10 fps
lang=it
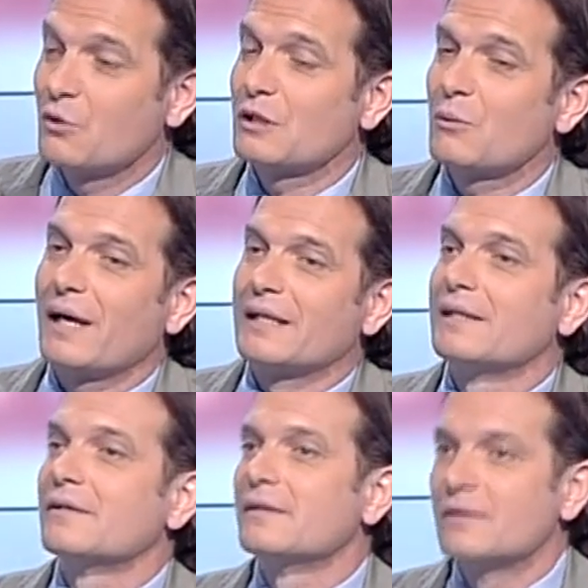con i
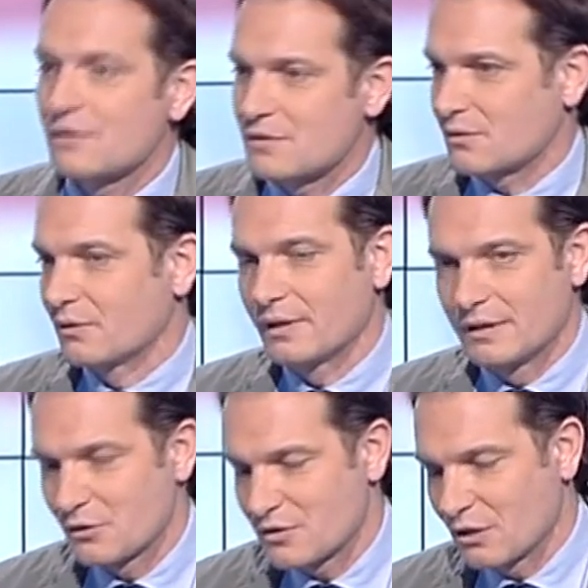quali nostro,
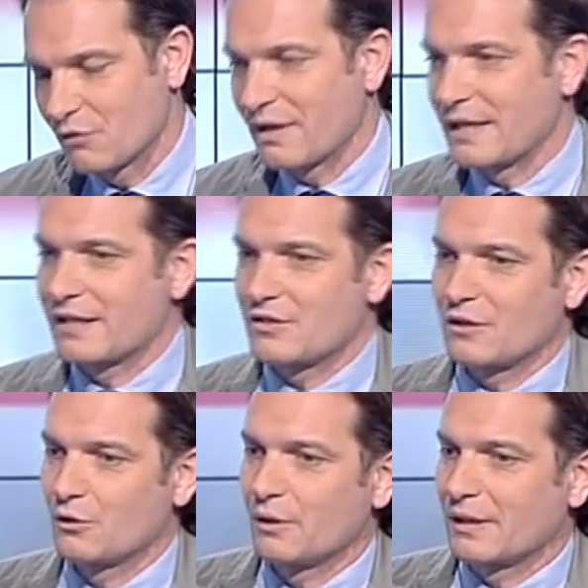i nostri governi che ci
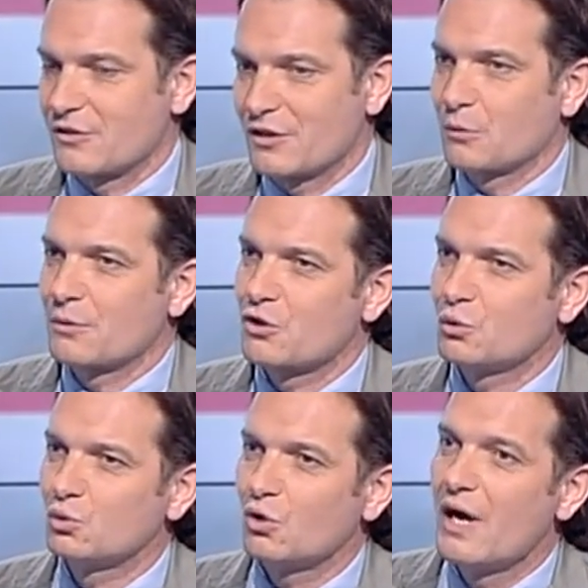hanno, che ci hanno
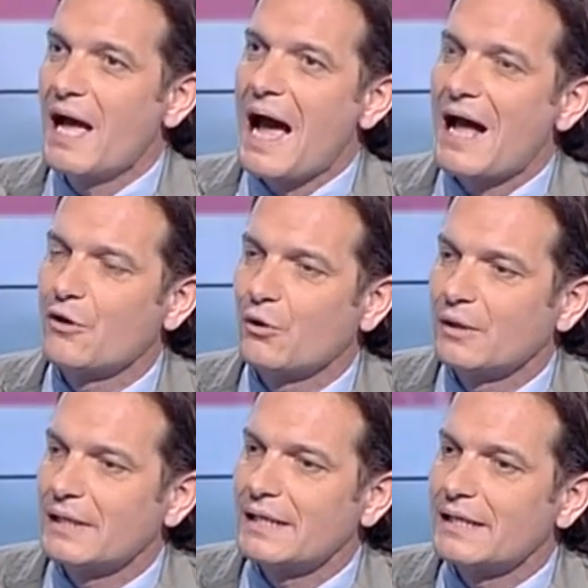preceduto
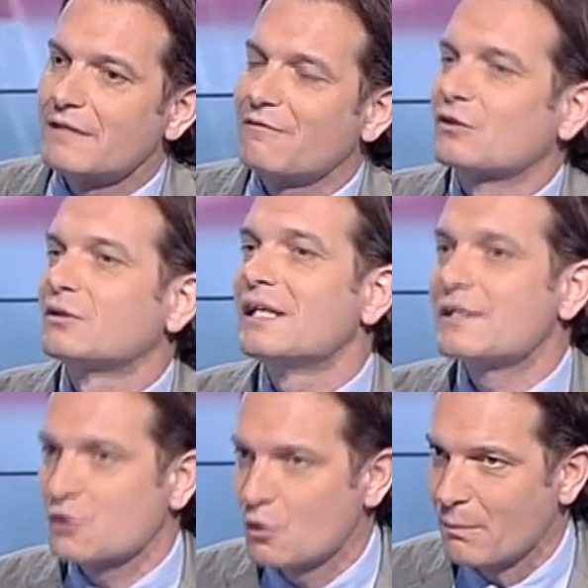hanno eh, fatto
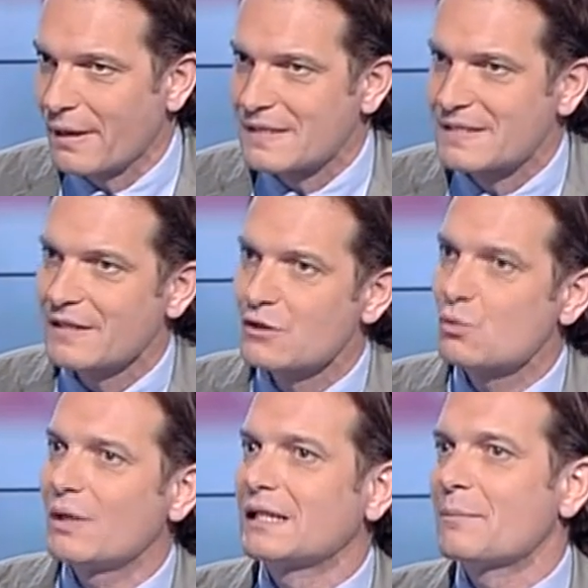delle scommesse
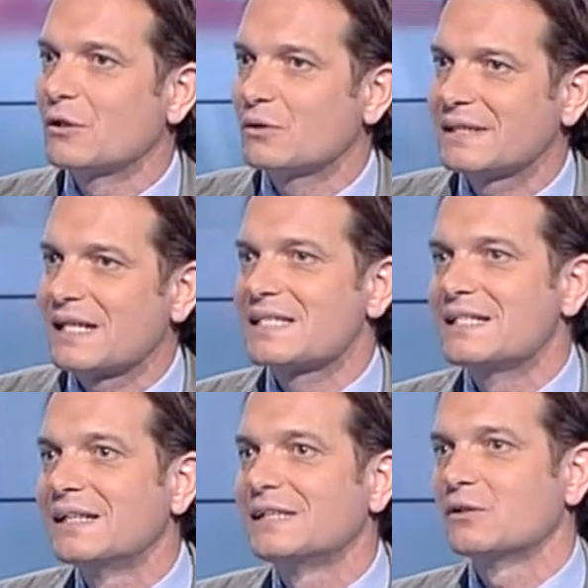sull'andamento dei
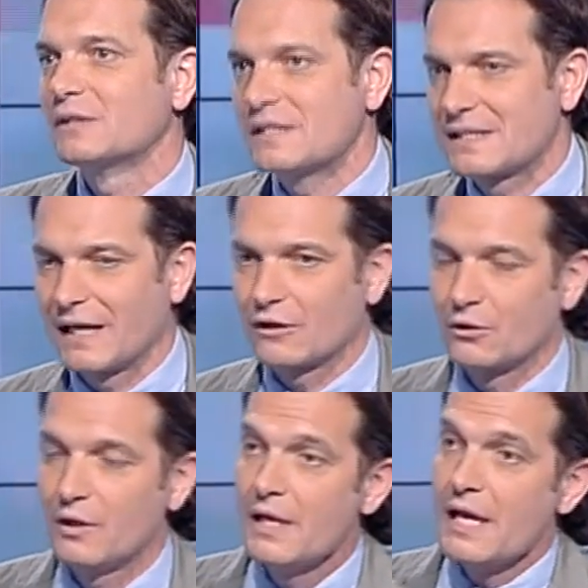tassi dei titoli di
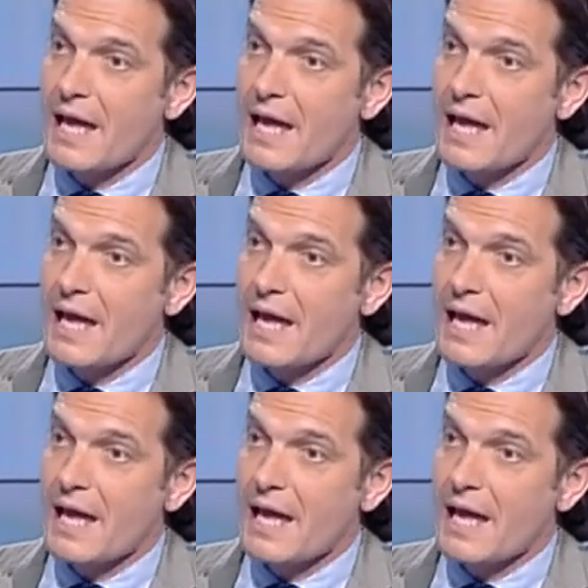Stato